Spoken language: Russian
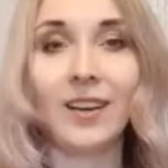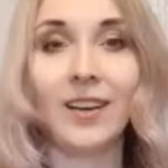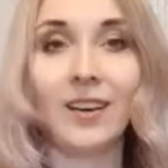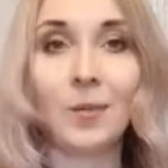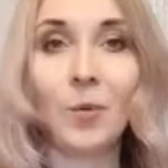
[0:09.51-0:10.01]

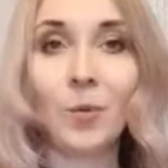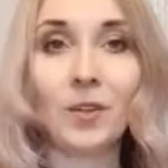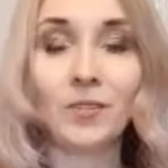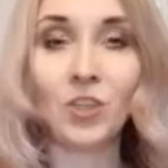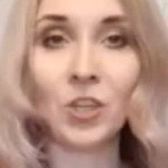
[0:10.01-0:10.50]
а, по
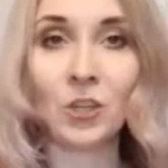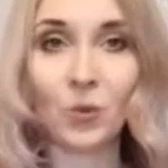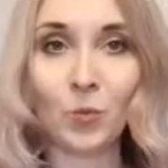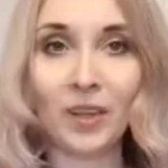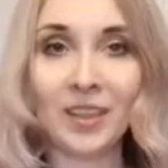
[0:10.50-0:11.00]
продвижению
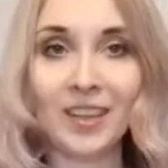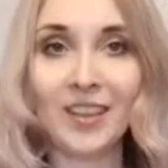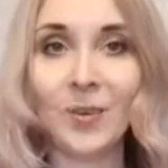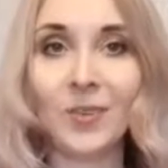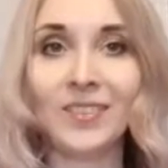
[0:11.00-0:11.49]
YouTube
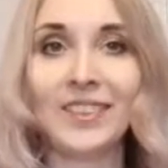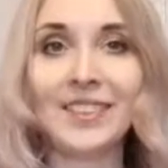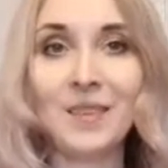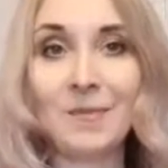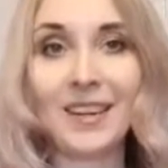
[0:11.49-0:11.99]
канала от
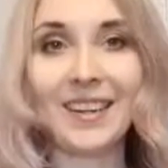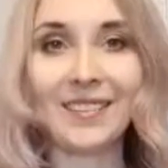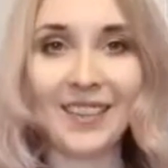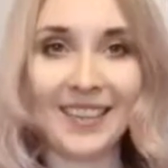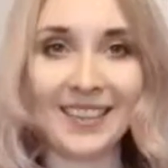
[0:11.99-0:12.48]
Владимира
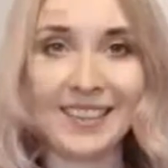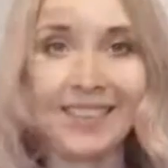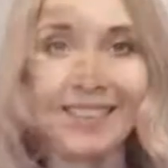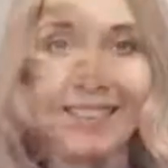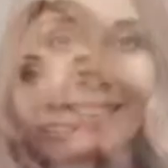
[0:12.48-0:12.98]
Коваленко.